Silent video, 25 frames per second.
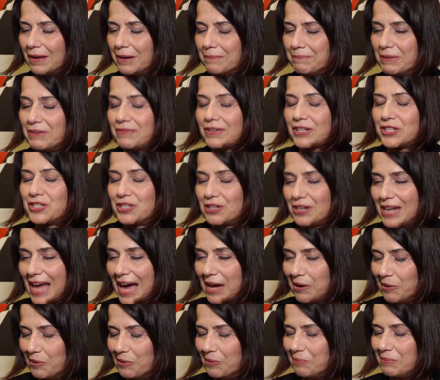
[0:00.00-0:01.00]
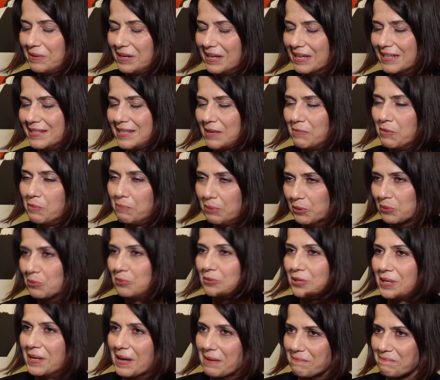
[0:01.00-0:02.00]
perfezionarlo, perché siamo un po'
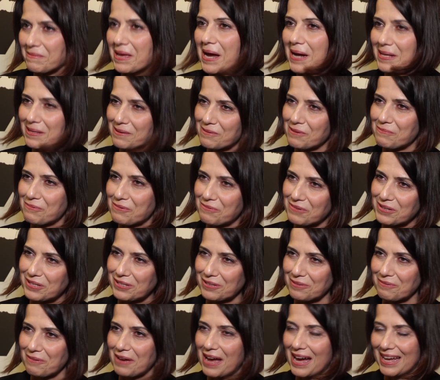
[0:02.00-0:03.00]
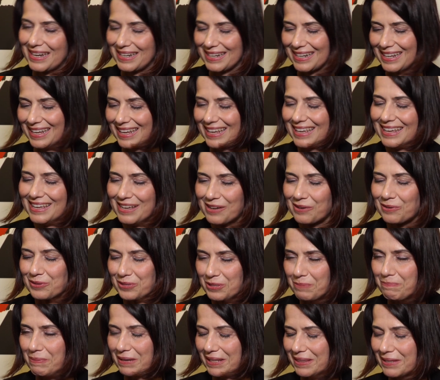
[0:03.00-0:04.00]
tutti cambiati dopo questi due anni
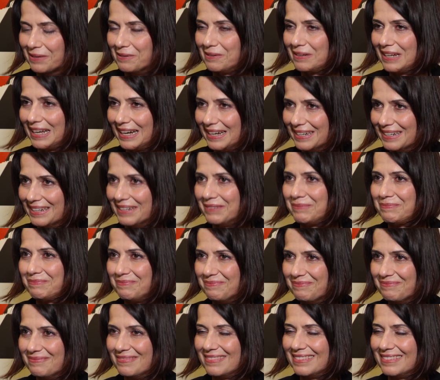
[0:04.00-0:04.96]
così particolari.